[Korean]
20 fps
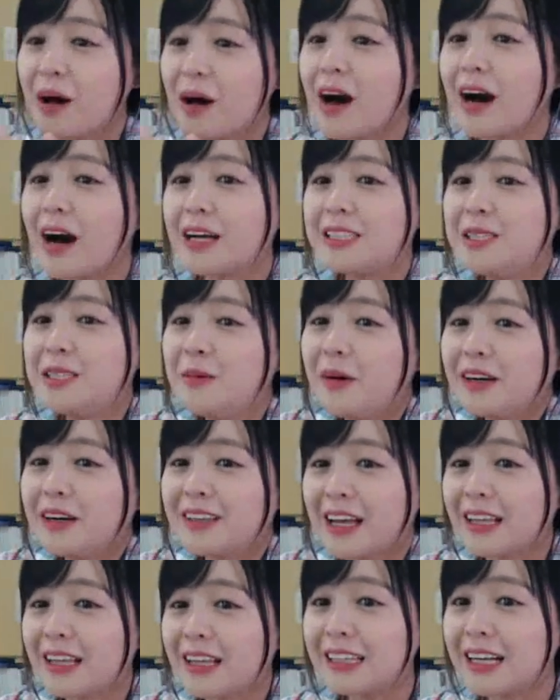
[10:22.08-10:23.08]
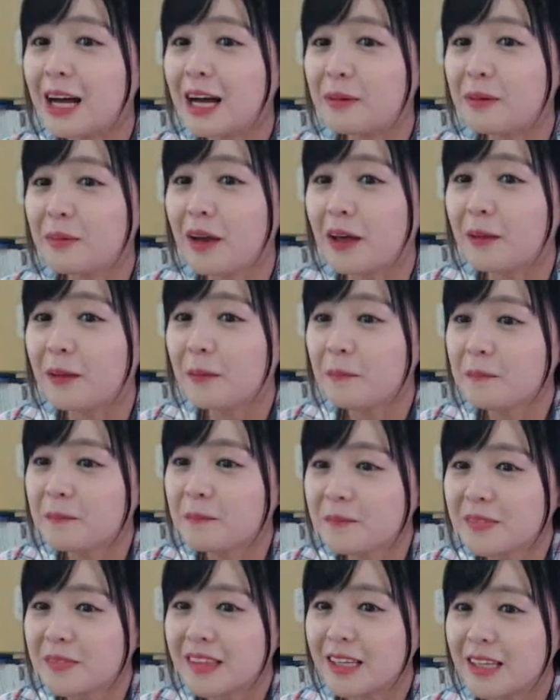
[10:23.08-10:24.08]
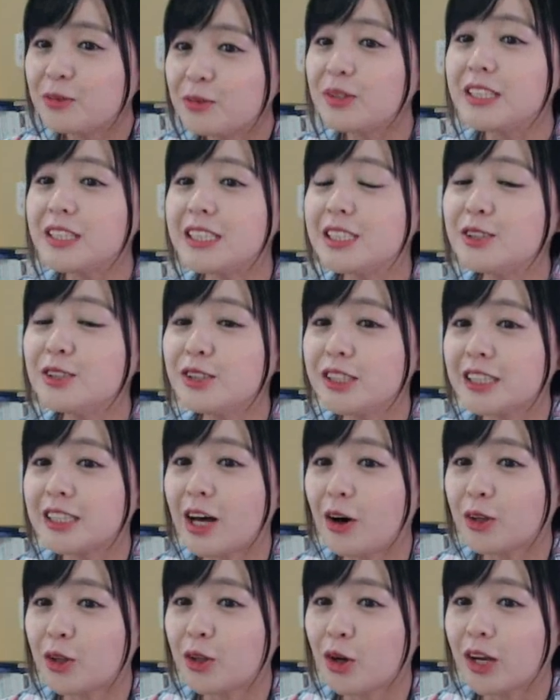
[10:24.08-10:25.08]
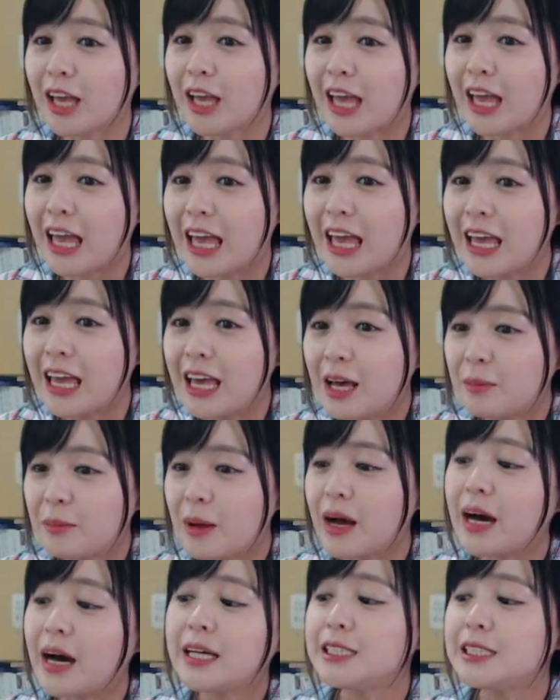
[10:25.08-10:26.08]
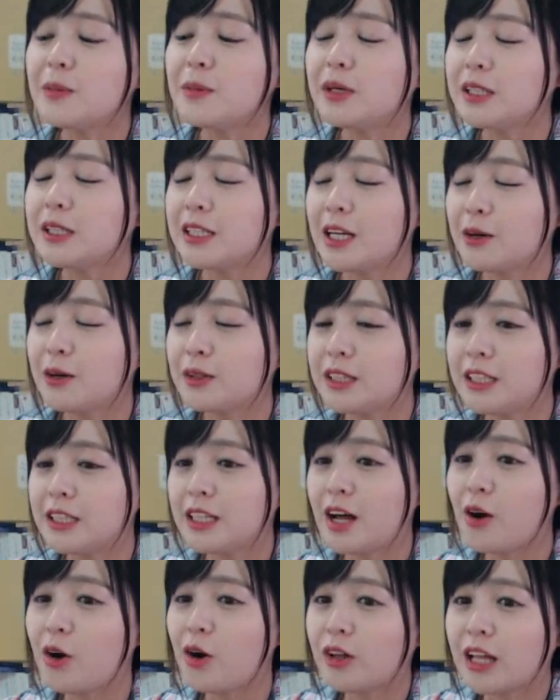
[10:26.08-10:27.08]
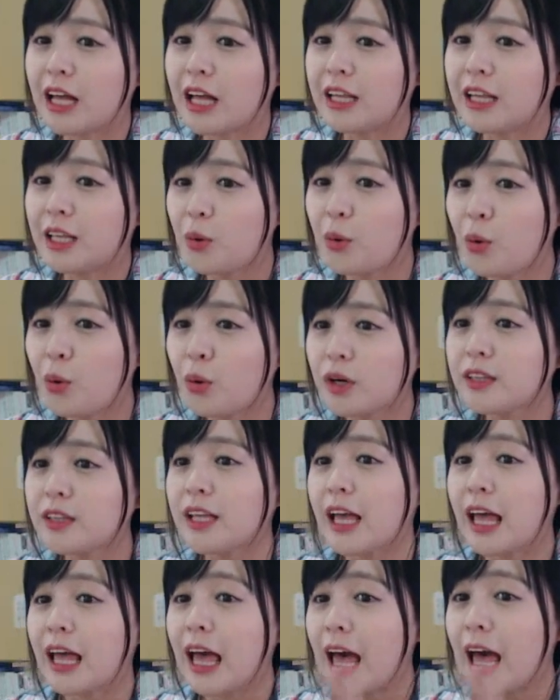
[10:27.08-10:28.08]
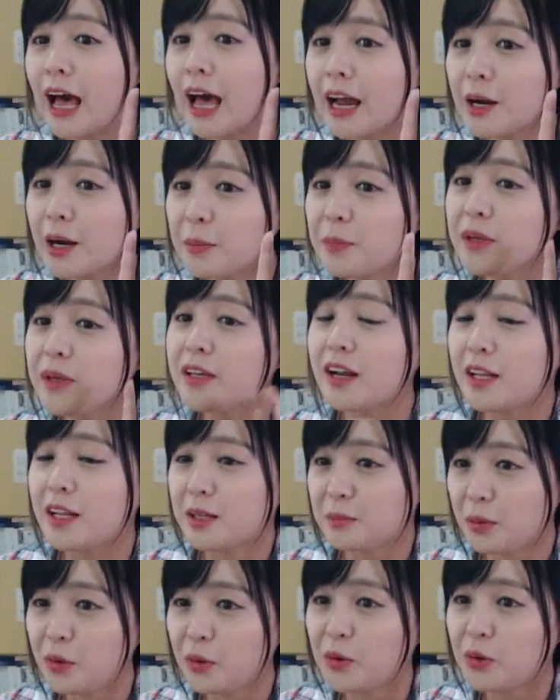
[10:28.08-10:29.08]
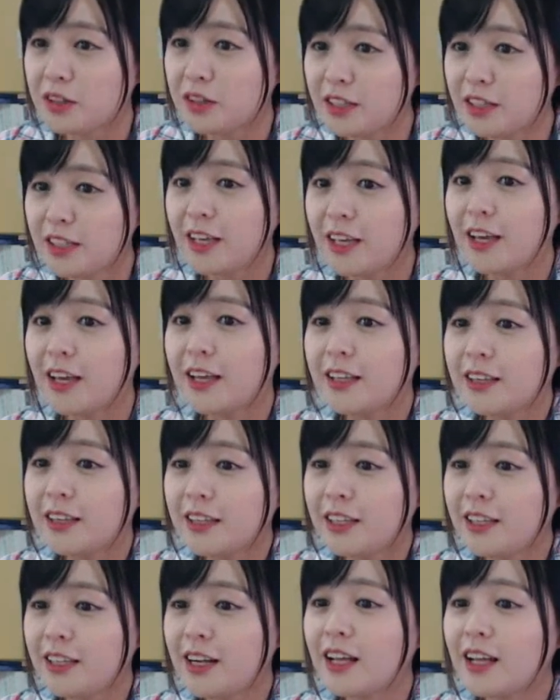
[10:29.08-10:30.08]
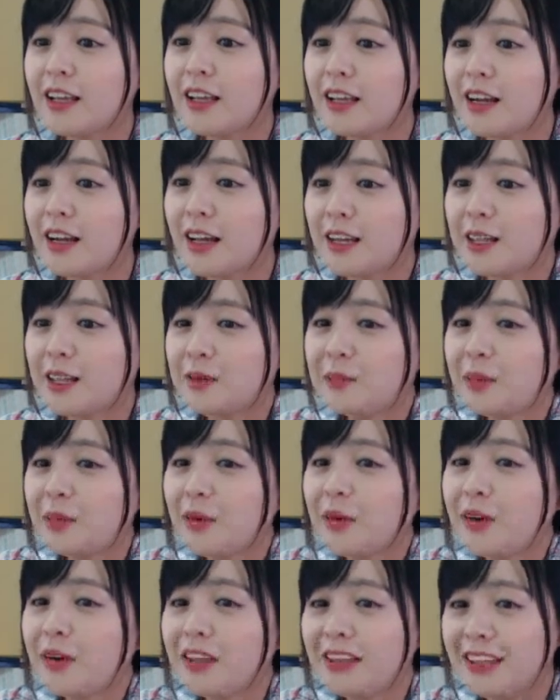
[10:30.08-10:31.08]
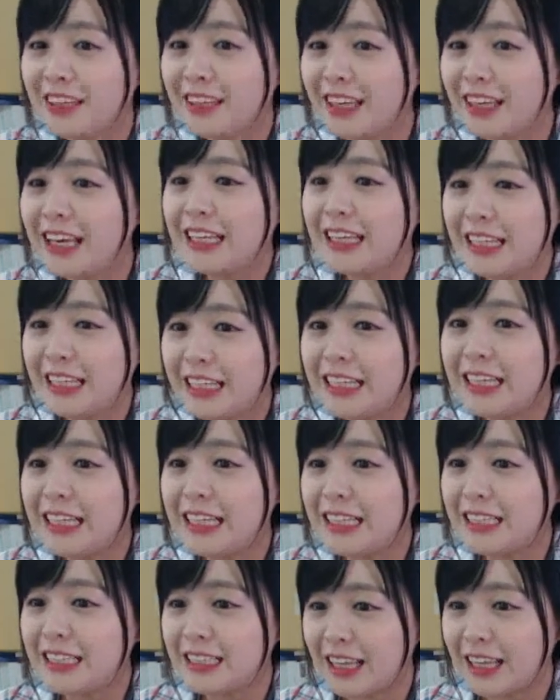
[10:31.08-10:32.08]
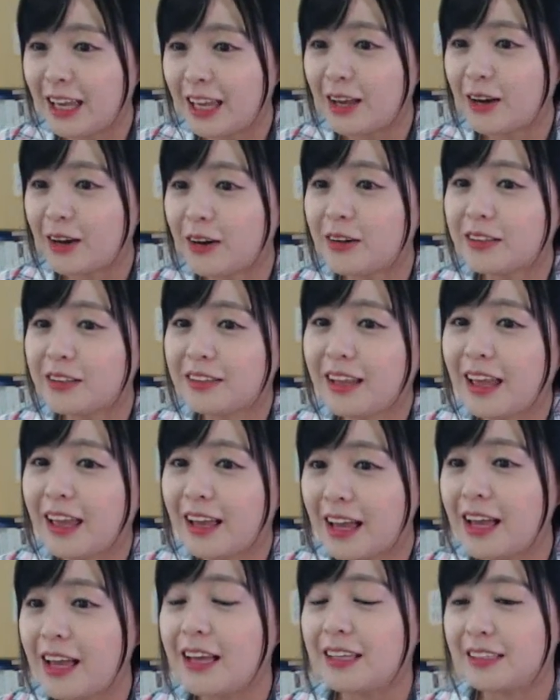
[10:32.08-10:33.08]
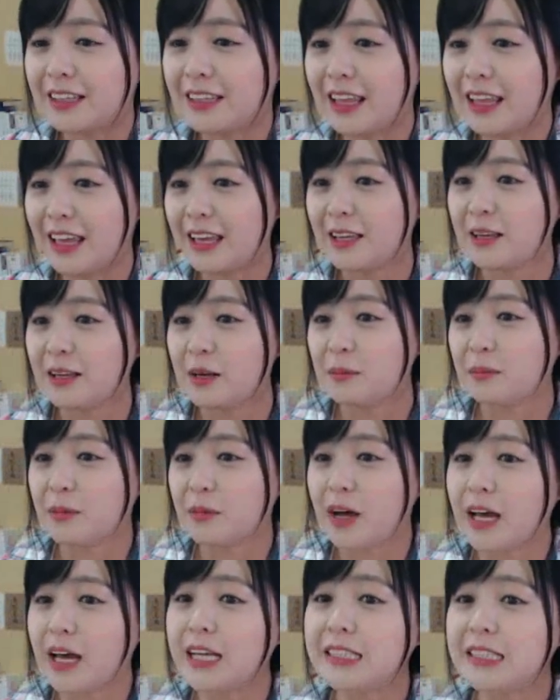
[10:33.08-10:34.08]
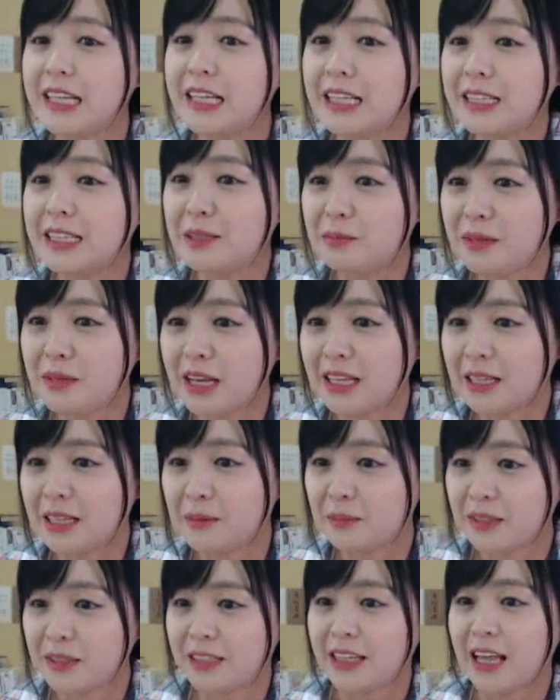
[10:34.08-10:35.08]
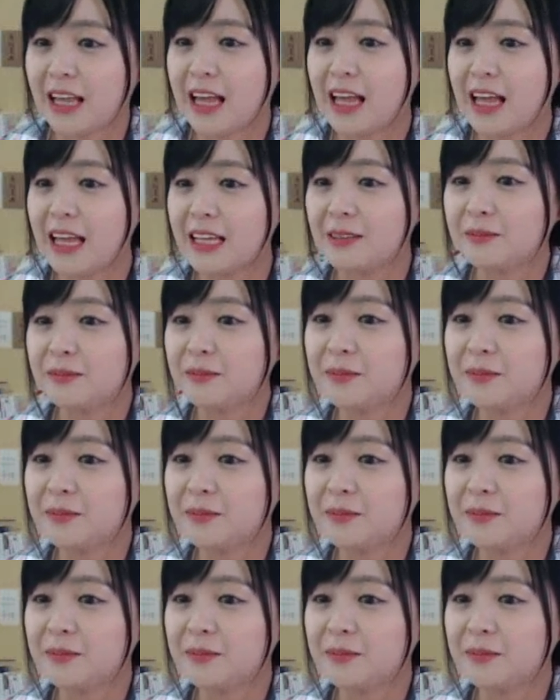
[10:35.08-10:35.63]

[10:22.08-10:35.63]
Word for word: 바가지 머리 다 띠라면 우리 친구들 다 어떻게 바가지 머리라고 띠란 건 아니고 근데 알삐라는 표현이 띠라다라는 표현이 있기는 해요. 네, 네, 바이즈아님 미안합니다.